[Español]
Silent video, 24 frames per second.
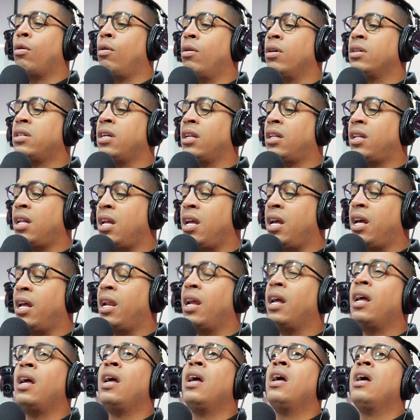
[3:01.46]
con ese
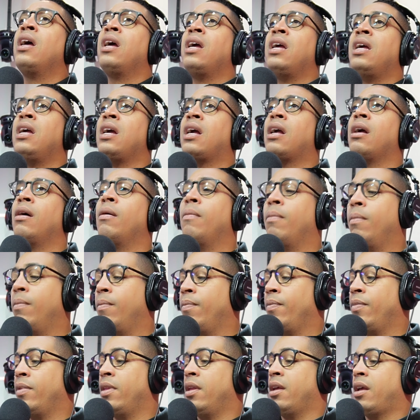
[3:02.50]
tigre. Que y el
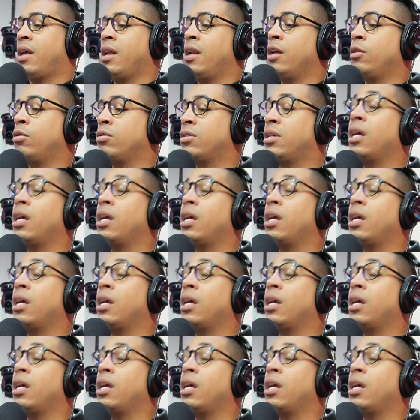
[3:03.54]
camión.